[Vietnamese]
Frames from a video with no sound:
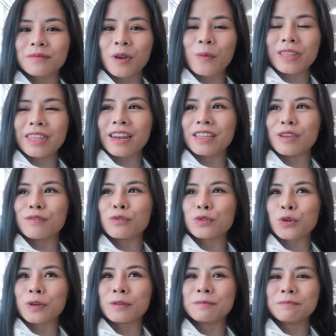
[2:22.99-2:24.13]
không hoàn thành cái nhiệm vụ
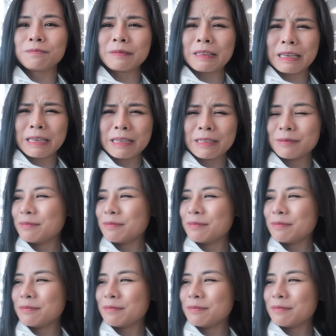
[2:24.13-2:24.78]
rồi. Nên...